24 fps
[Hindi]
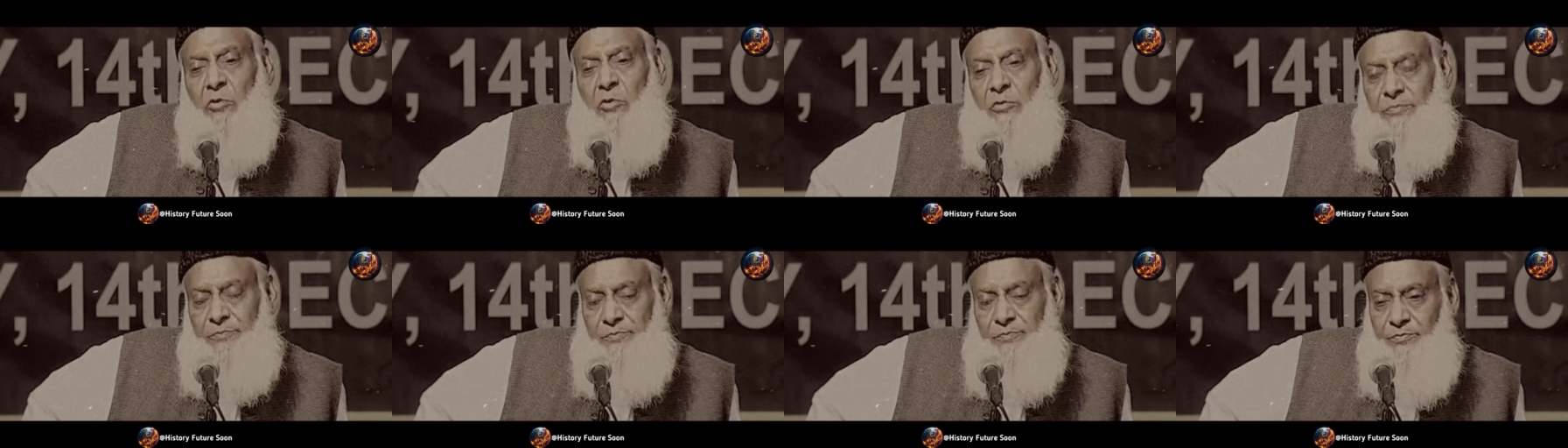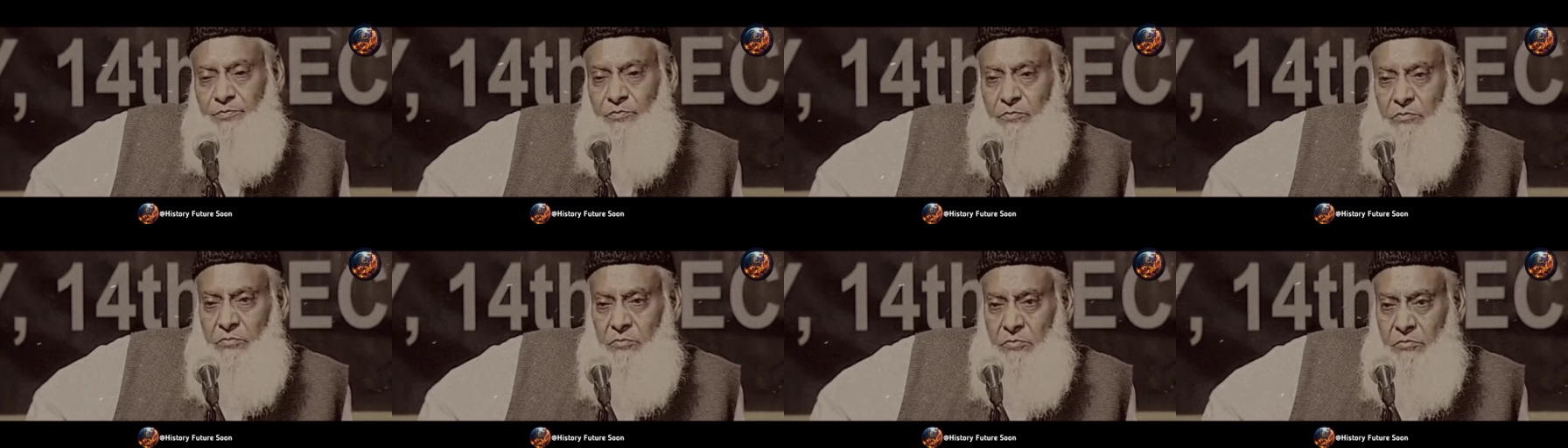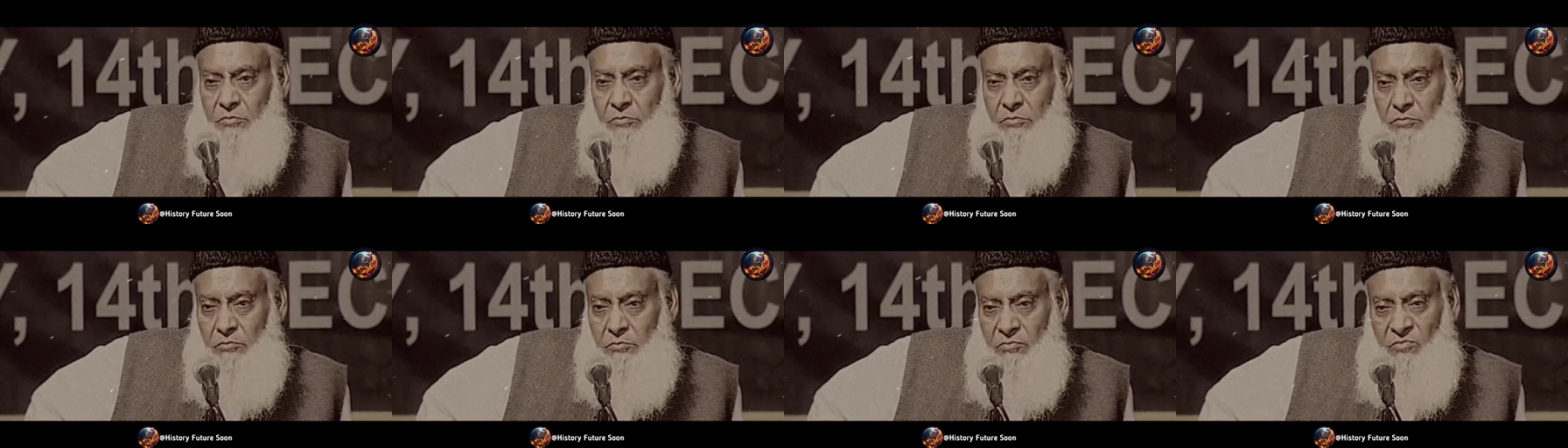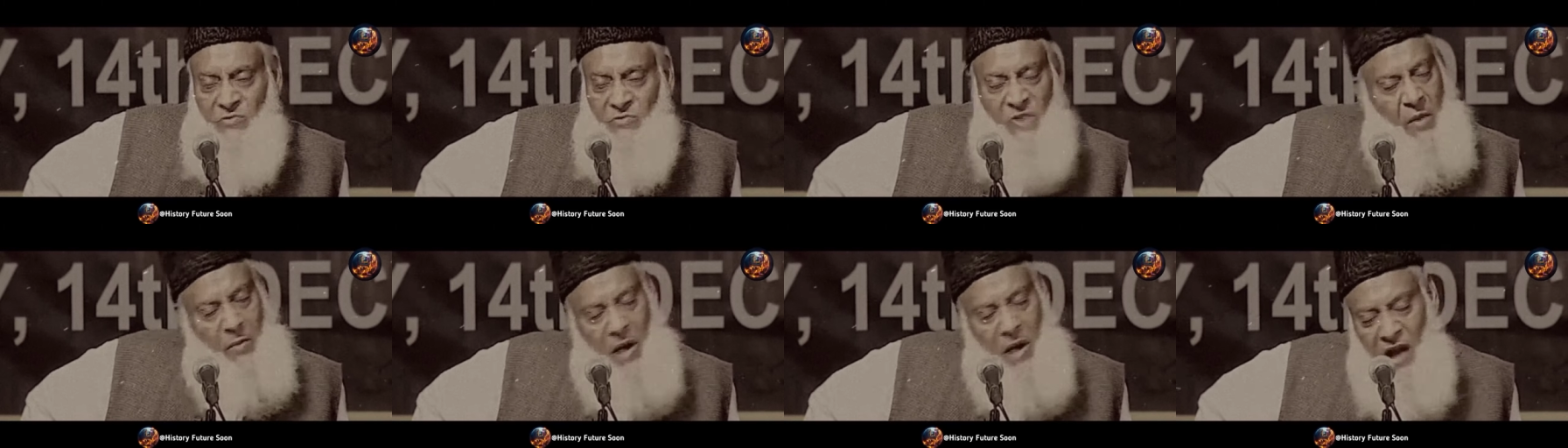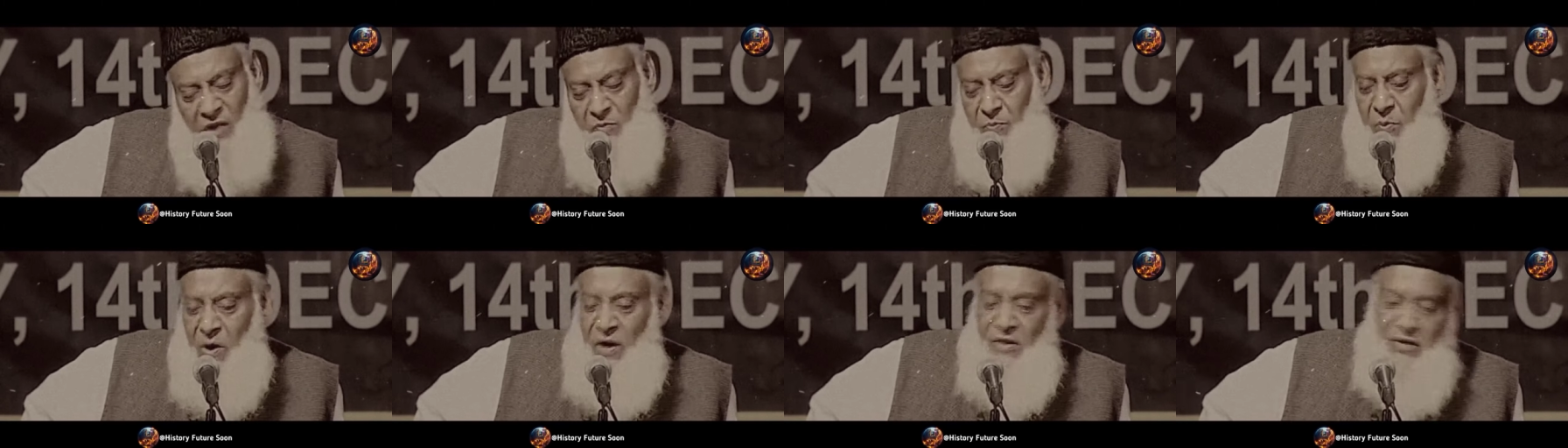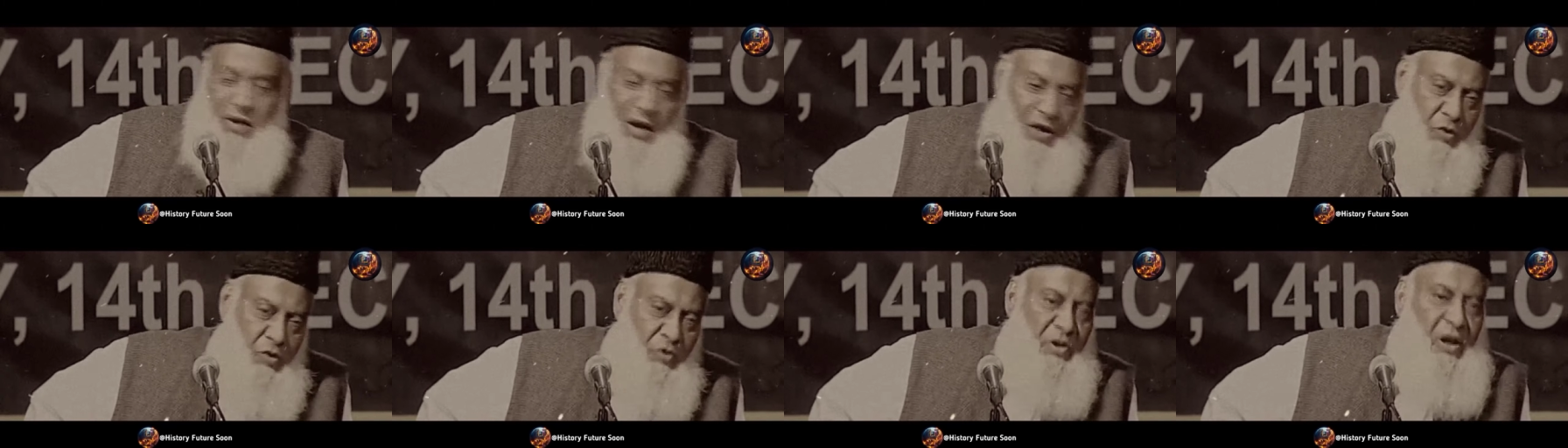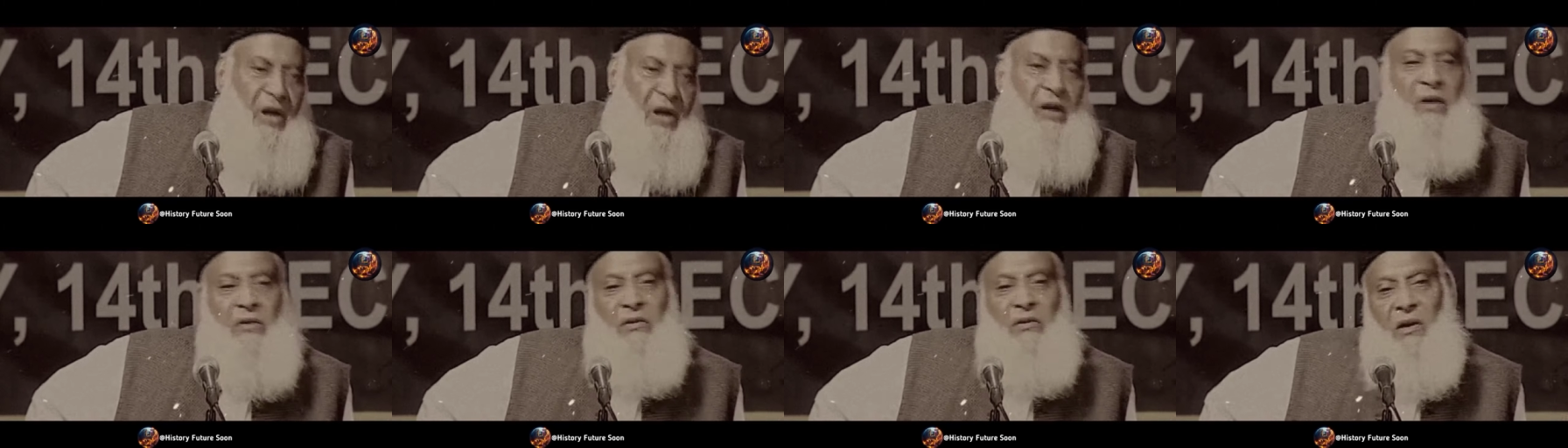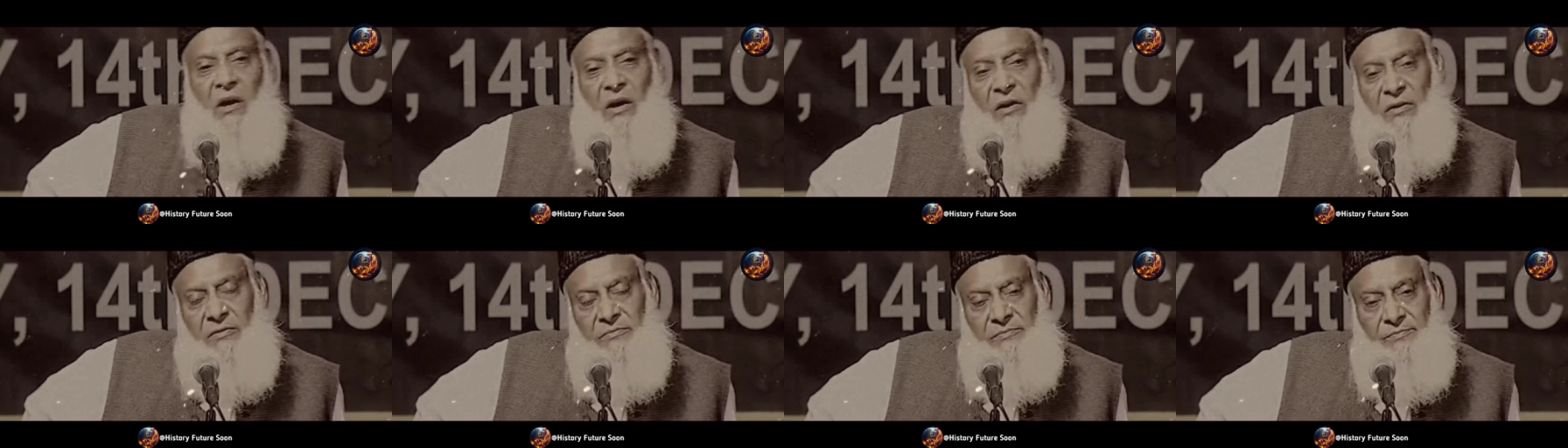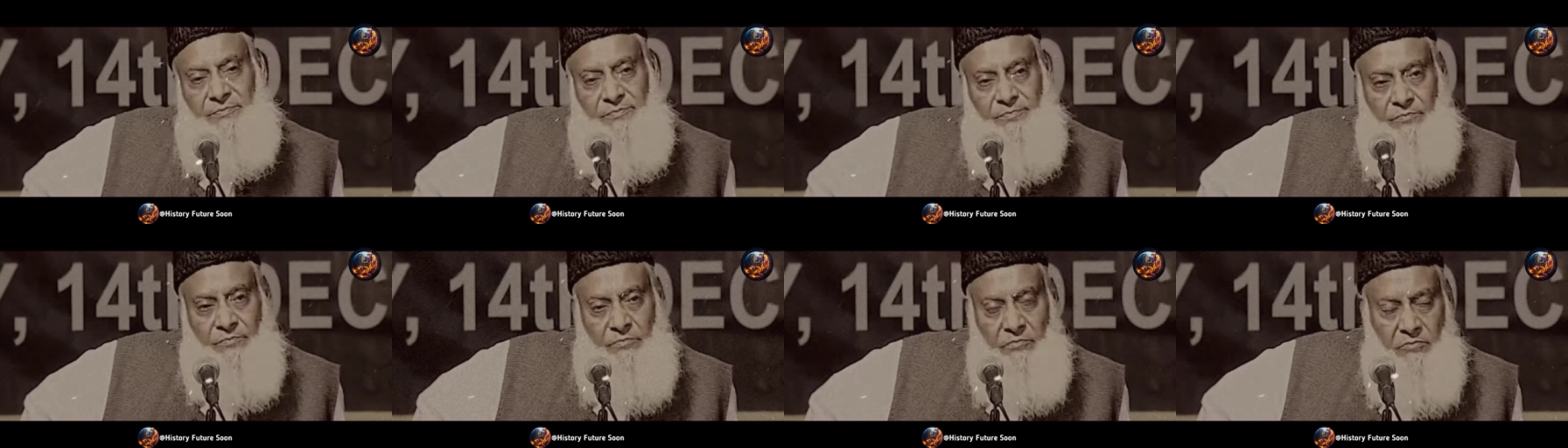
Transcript: वो नमाज पढ़ता है रोजा रखता है